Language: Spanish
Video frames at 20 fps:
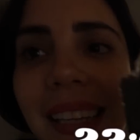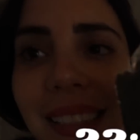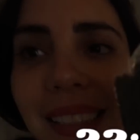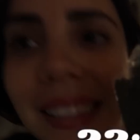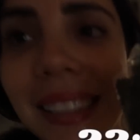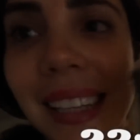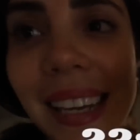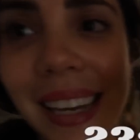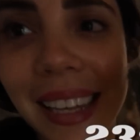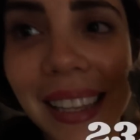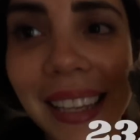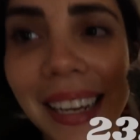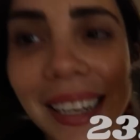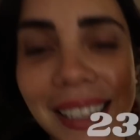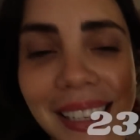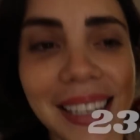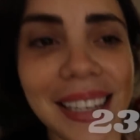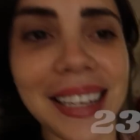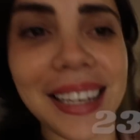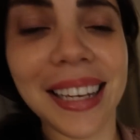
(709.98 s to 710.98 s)
este de
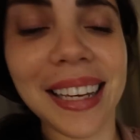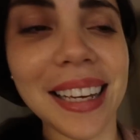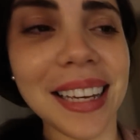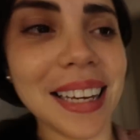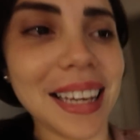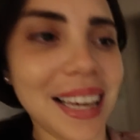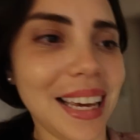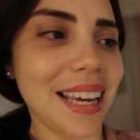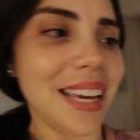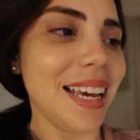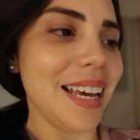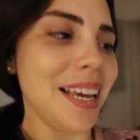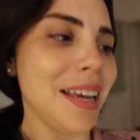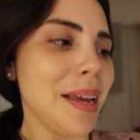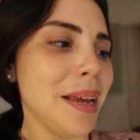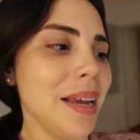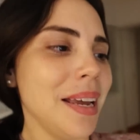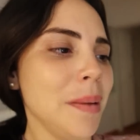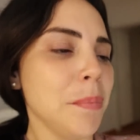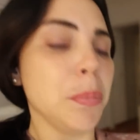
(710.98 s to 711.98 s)
aquí
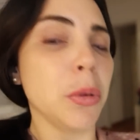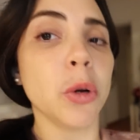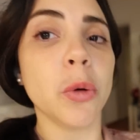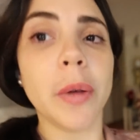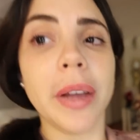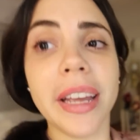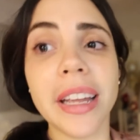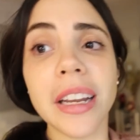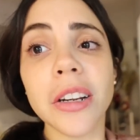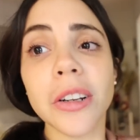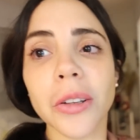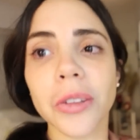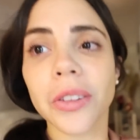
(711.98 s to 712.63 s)
que probé en